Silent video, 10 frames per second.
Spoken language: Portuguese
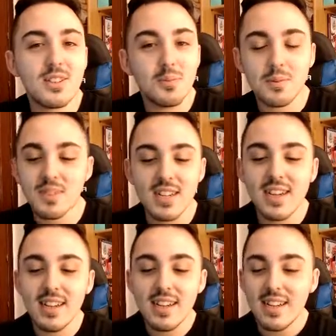para mim já
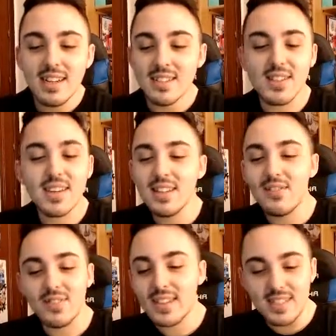são
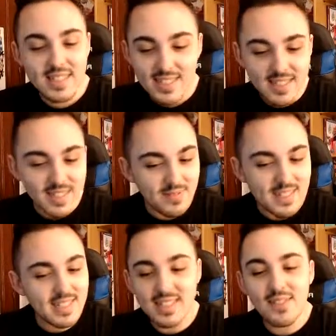irrelevantes. Tipo, isto já não